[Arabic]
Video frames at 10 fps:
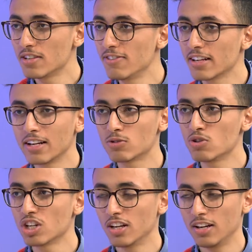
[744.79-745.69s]
الفكره نفس كل
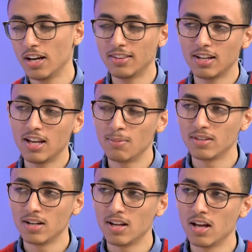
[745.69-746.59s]
شيء يعني حتى لعبه
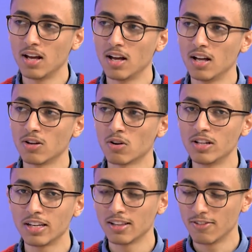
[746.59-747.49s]
الروكت
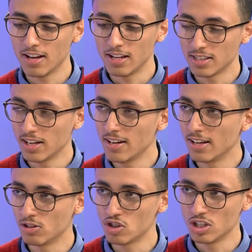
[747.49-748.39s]
ليج آه، كانت فيها سكنات
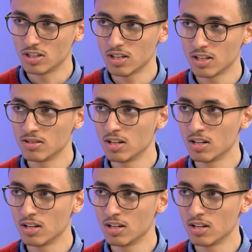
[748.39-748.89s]
تشري سكنز